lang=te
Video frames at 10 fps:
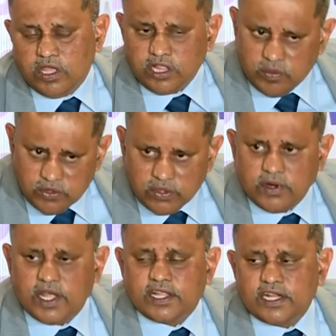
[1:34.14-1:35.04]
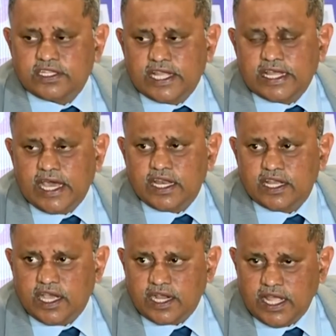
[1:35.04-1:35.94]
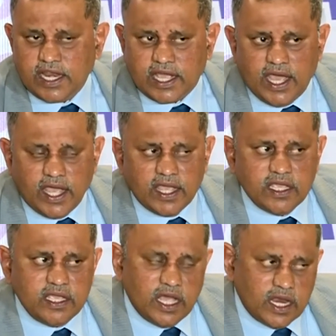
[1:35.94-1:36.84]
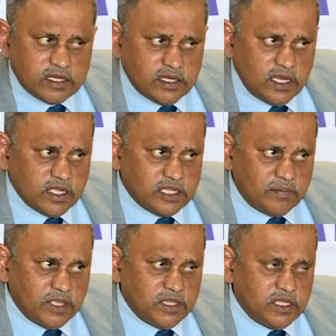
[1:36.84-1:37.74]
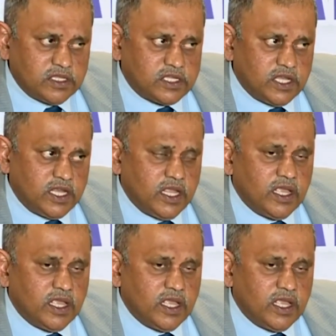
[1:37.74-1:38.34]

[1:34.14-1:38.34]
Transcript: ఇంతకుముందు కూడా తెలుసు అధికారులకు క్లియర్గా ఈ ఎలక్షన్లకు సంబంధించి